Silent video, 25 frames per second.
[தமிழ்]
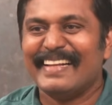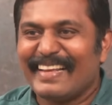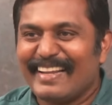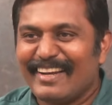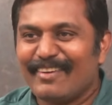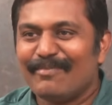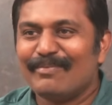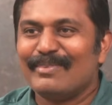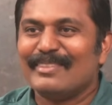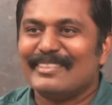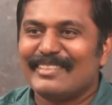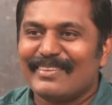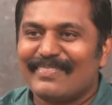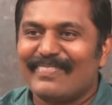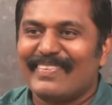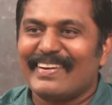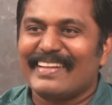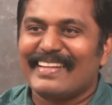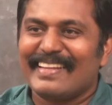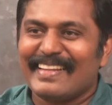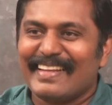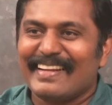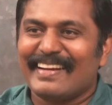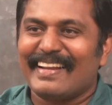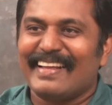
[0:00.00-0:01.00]

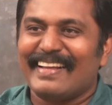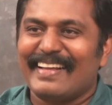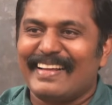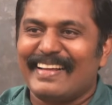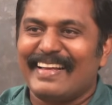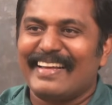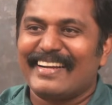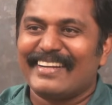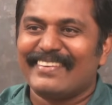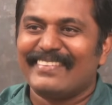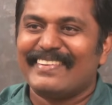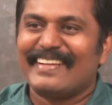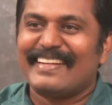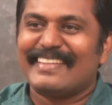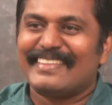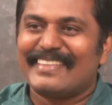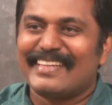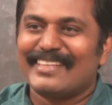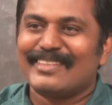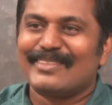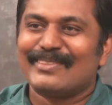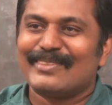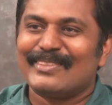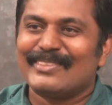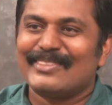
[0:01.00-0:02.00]
எலும்புச்சம்பளத்துக்கெல்லாம் அறிவியல்
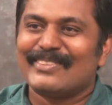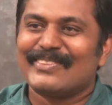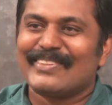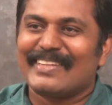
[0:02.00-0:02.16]
தத்துவம்